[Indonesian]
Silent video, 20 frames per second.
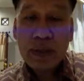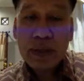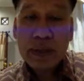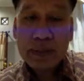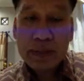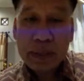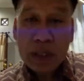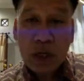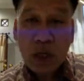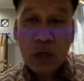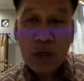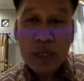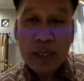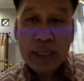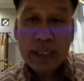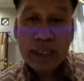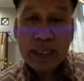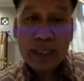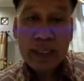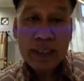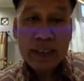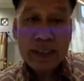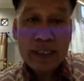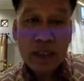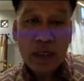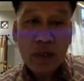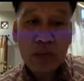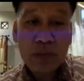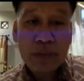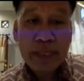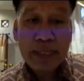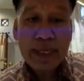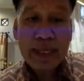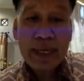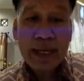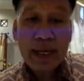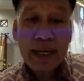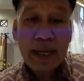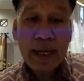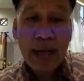Tapi kalau yang stadium
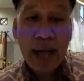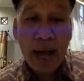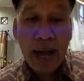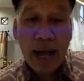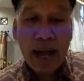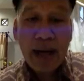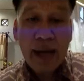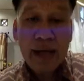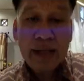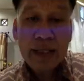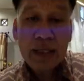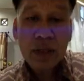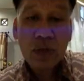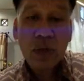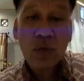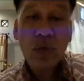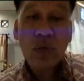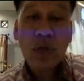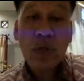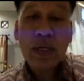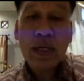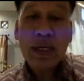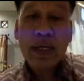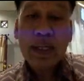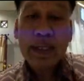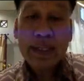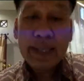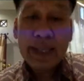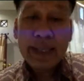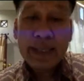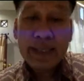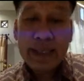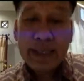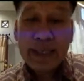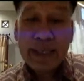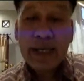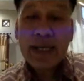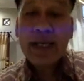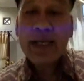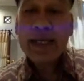3A itu
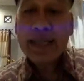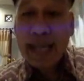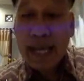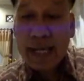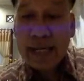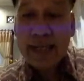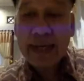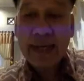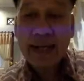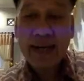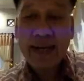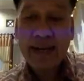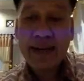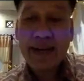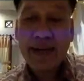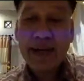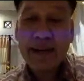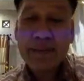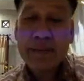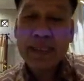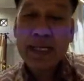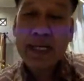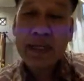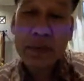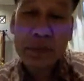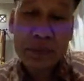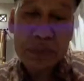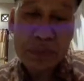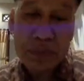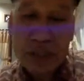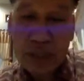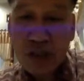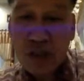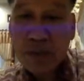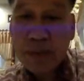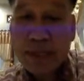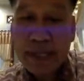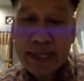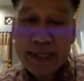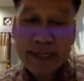T3 dan M1. Itu
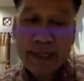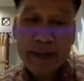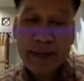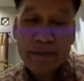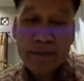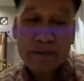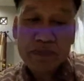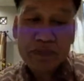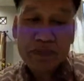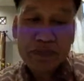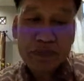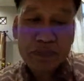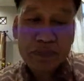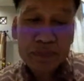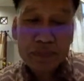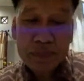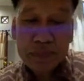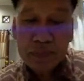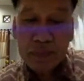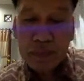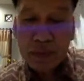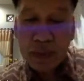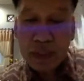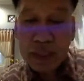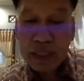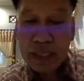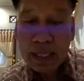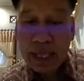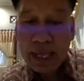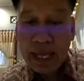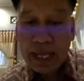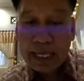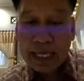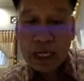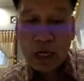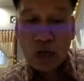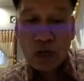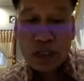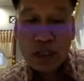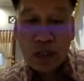bedanya.
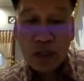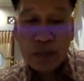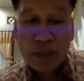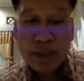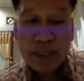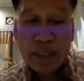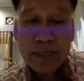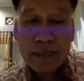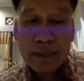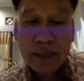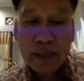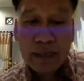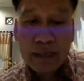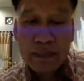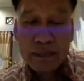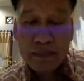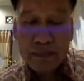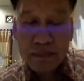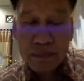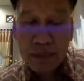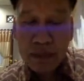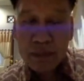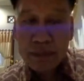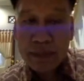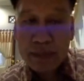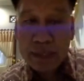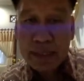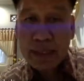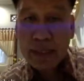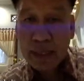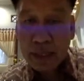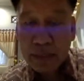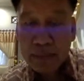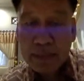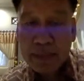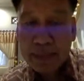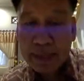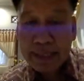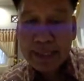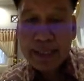Kalau stadium 3B lebih lebih
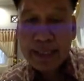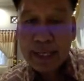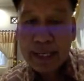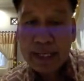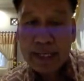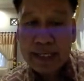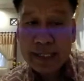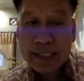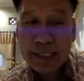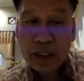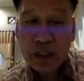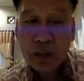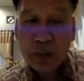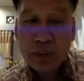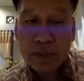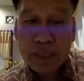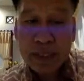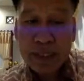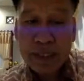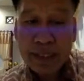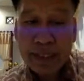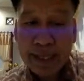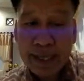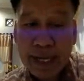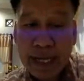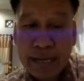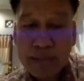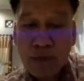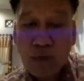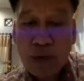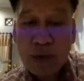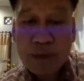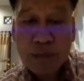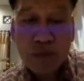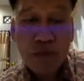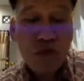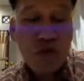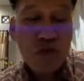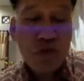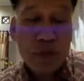lebih tinggi lagi stadiumnya ini daerah
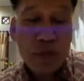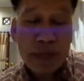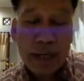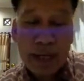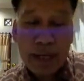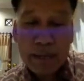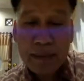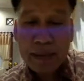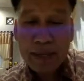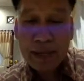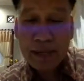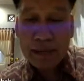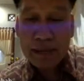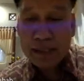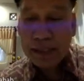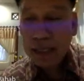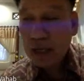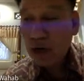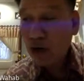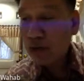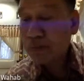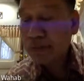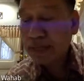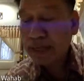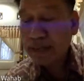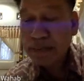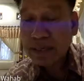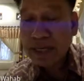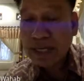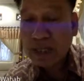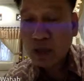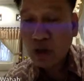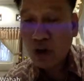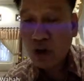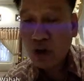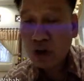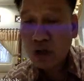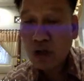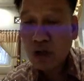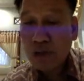abu-abu apakah bisa operable atau
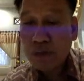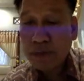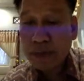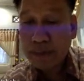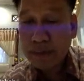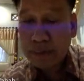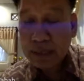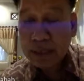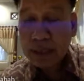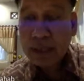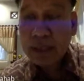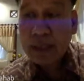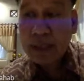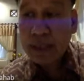non operable